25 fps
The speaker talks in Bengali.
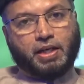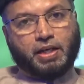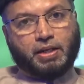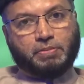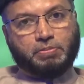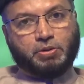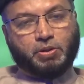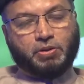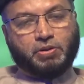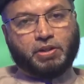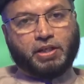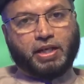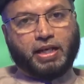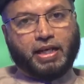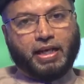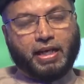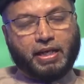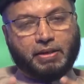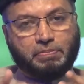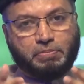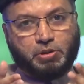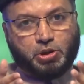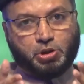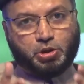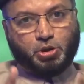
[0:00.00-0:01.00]
এবং
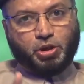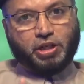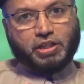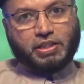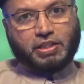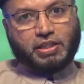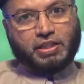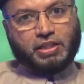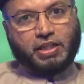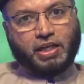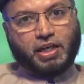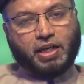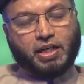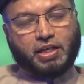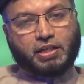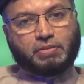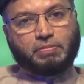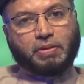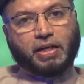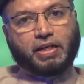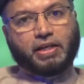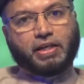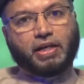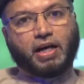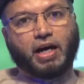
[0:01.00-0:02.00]
এই বিষয়টি
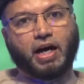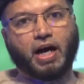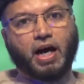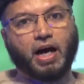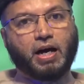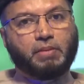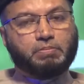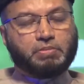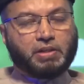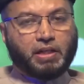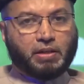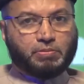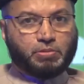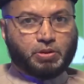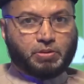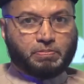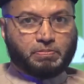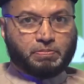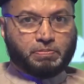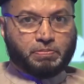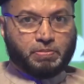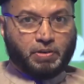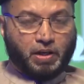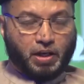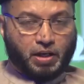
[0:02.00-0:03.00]
আখবারে আম নামক
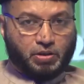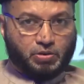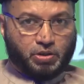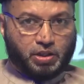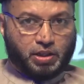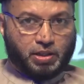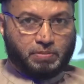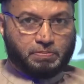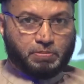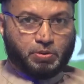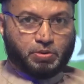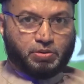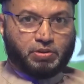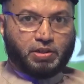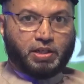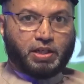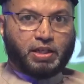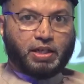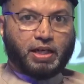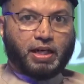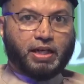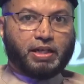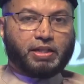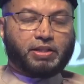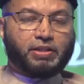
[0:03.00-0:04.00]
লাহোরের
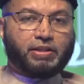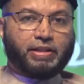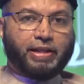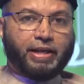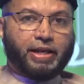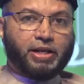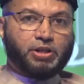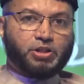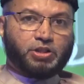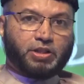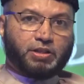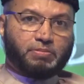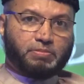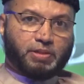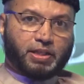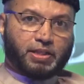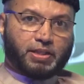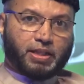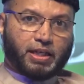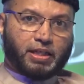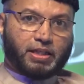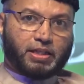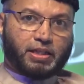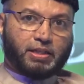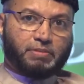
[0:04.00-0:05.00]
পত্রিকায় তেইশে মে
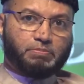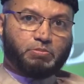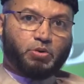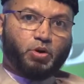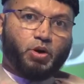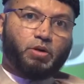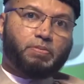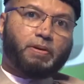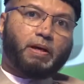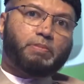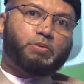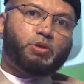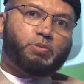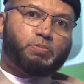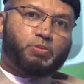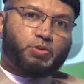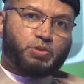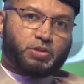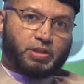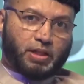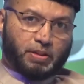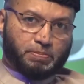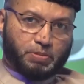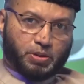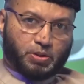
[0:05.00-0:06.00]
তারিখে ভুলভাবে
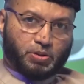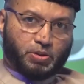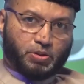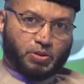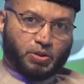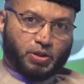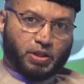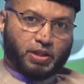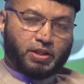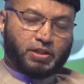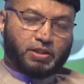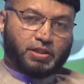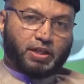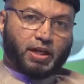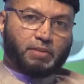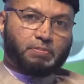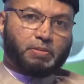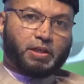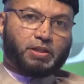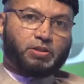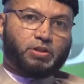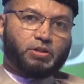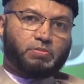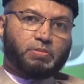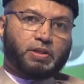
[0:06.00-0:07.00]
উপস্থাপিত হয় যার
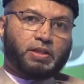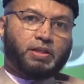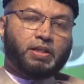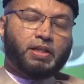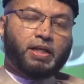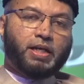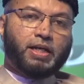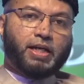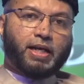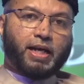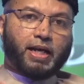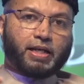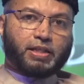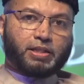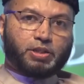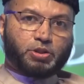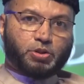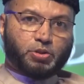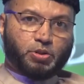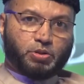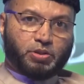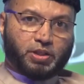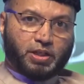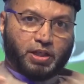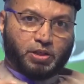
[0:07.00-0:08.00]
মাধ্যমে একটা
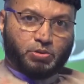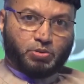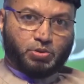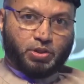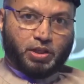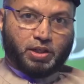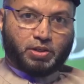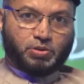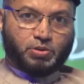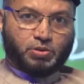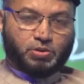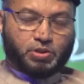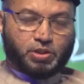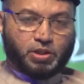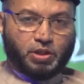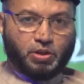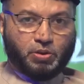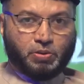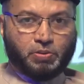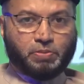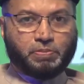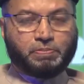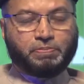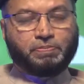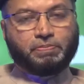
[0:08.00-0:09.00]
সন্দেহের উদ্রেক হচ্ছিল
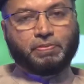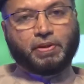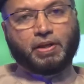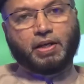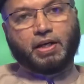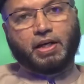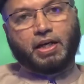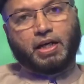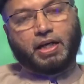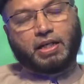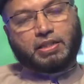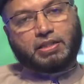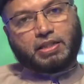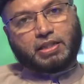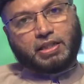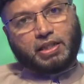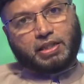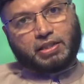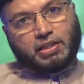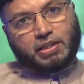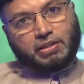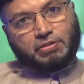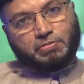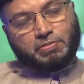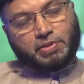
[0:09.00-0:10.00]
হজরত
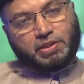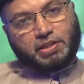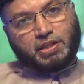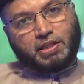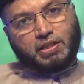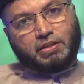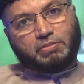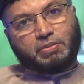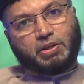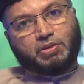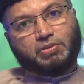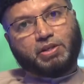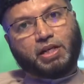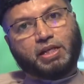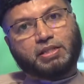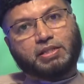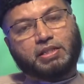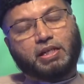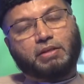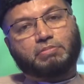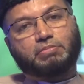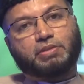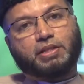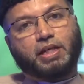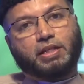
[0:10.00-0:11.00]
আকদাস মসিহ মাহমুদুল
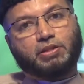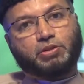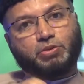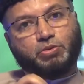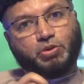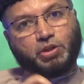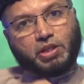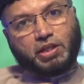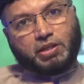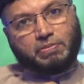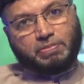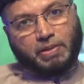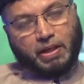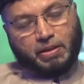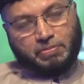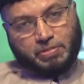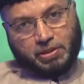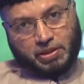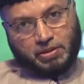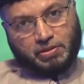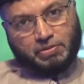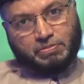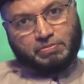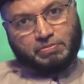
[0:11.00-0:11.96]
ইসলাম তাৎক্ষণিকভাবে